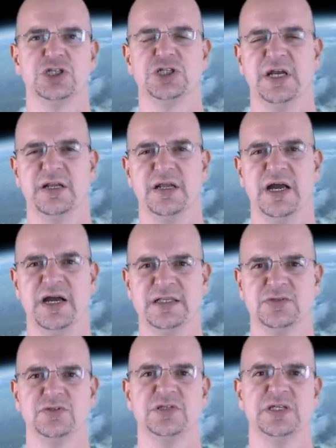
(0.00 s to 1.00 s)
Sterne
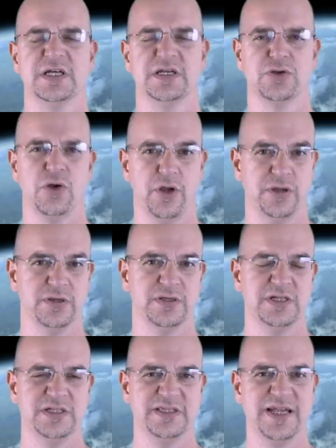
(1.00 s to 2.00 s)
einsortieren
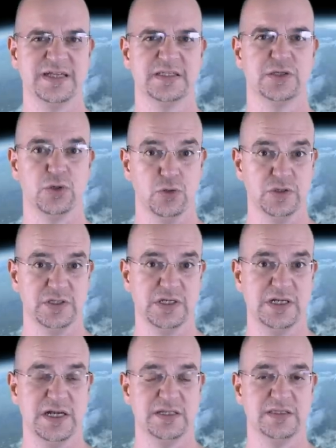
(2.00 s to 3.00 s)
können. Die sechs
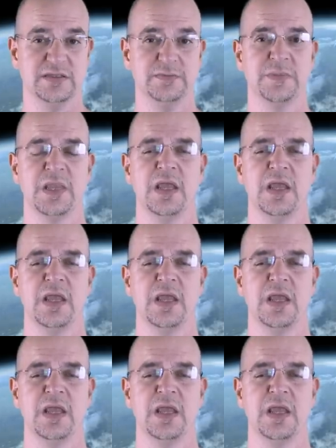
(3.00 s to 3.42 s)
Größenklassen.